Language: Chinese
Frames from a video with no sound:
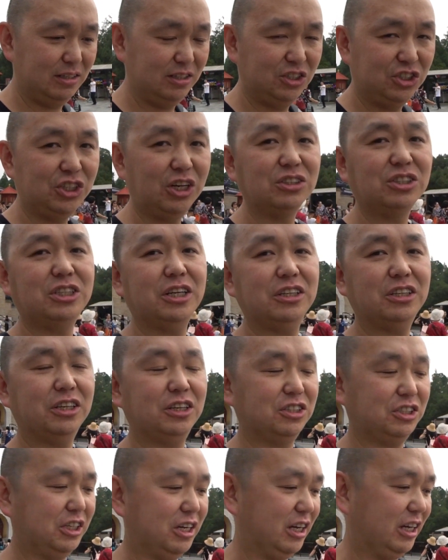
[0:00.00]
上千
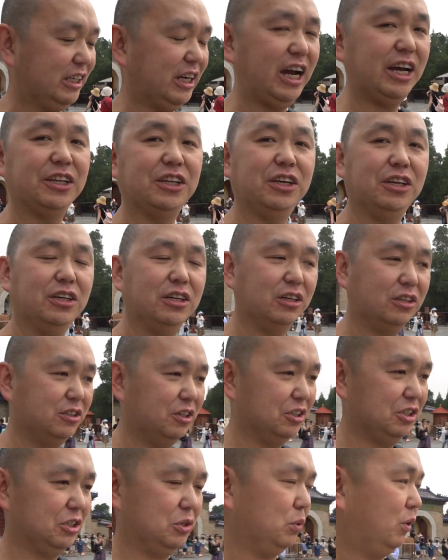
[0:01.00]
年前盖的一个
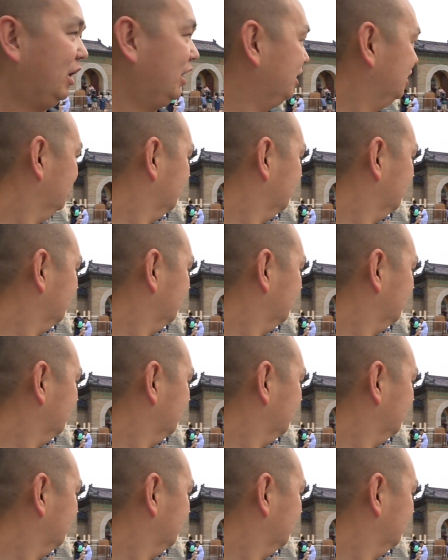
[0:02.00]
科技馆，